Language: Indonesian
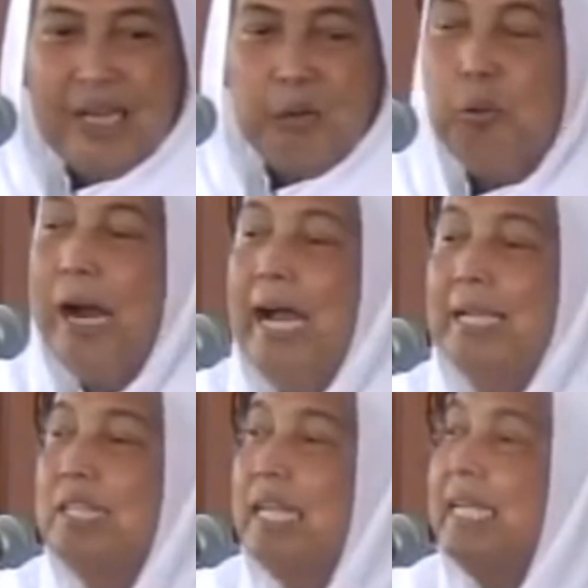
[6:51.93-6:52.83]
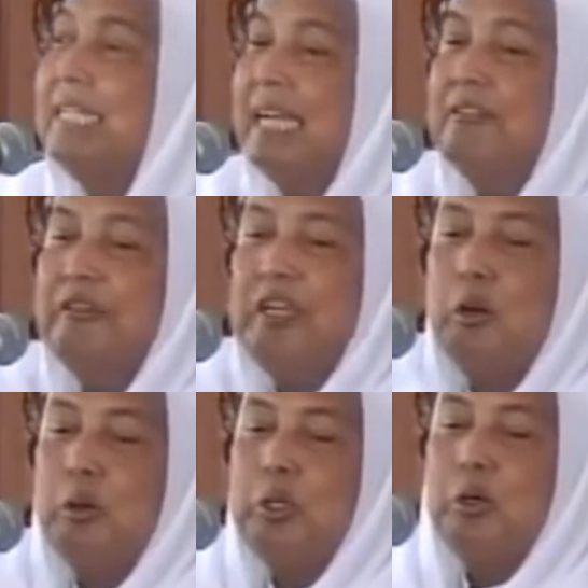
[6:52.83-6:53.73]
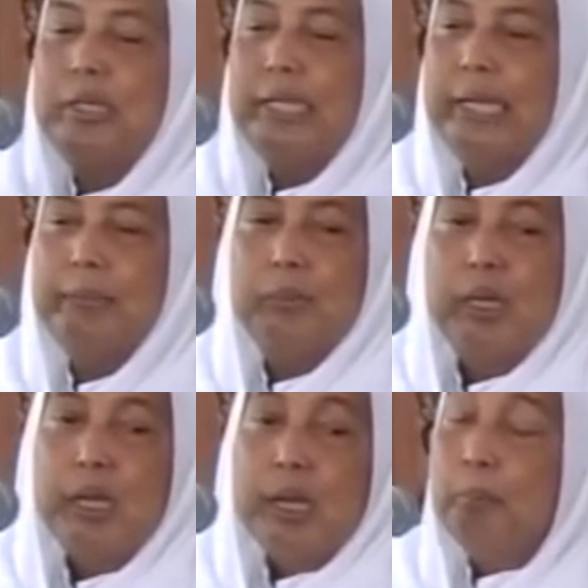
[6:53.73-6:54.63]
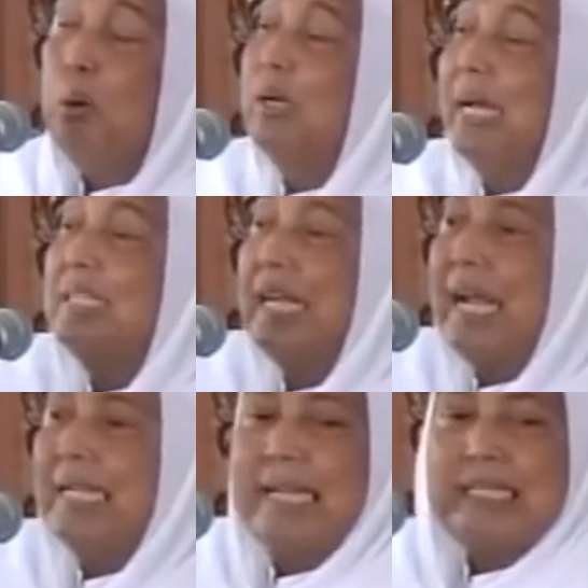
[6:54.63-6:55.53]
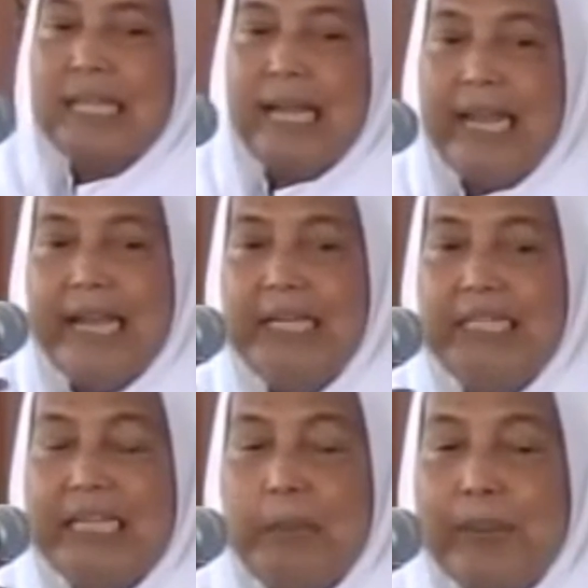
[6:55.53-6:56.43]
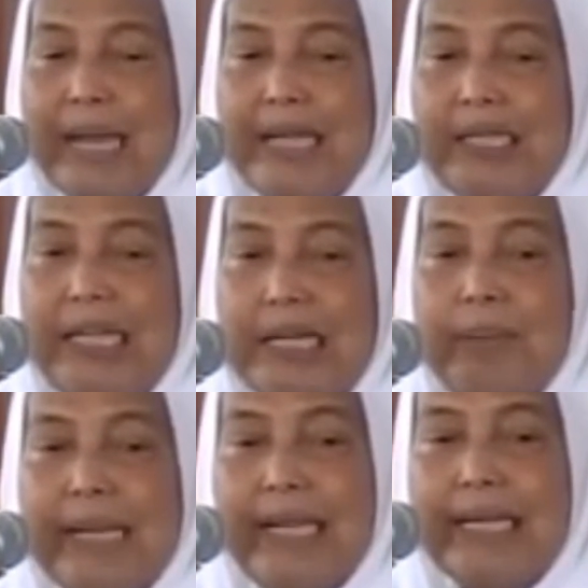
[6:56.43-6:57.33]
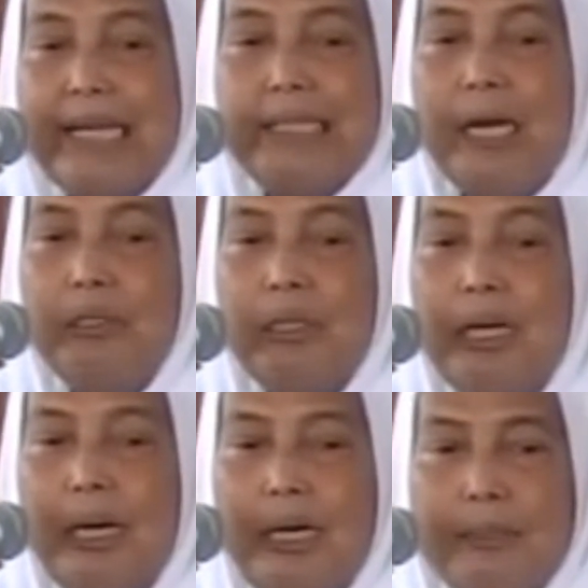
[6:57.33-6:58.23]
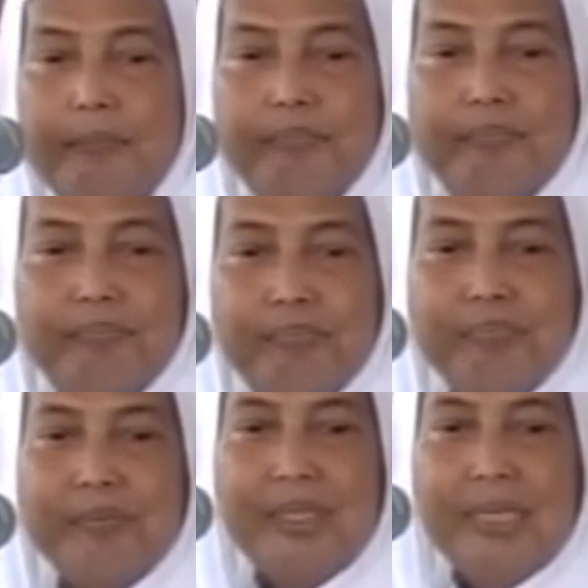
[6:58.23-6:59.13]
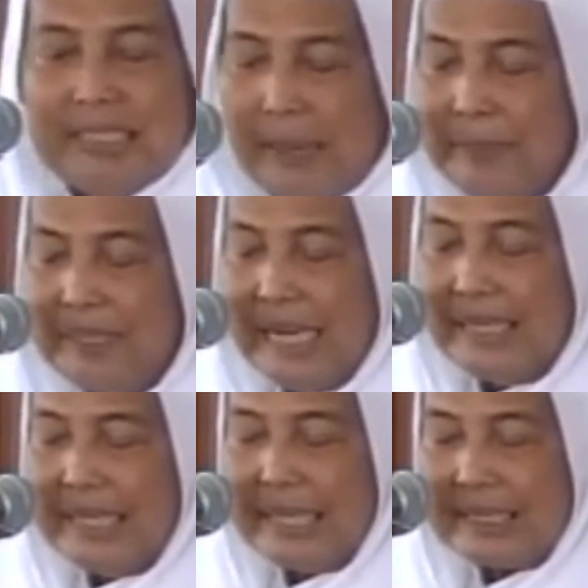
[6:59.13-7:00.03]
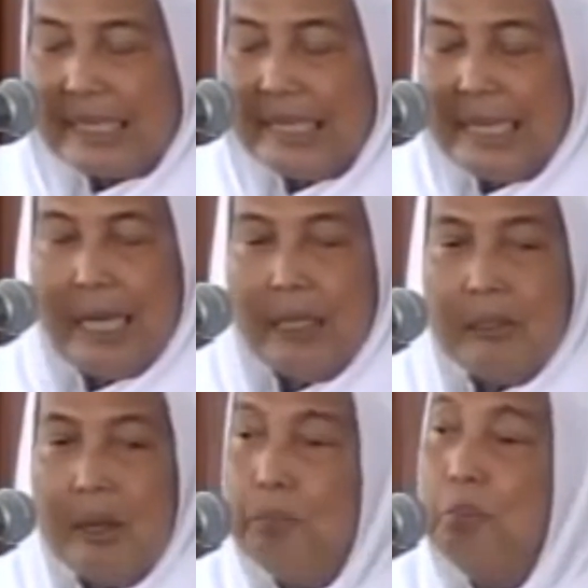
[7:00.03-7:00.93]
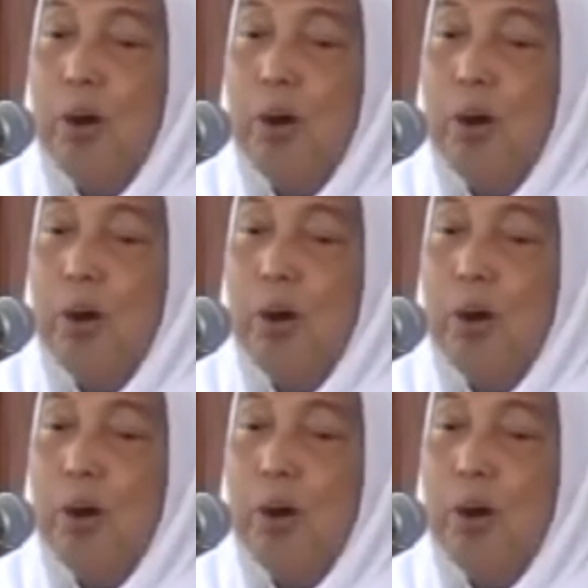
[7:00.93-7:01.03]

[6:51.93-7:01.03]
Ya, wa azizan fi uyunihim Bukan sekadar saya ini jadi perhatian mereka ya Allah. Tapi jadikan saya ya Allah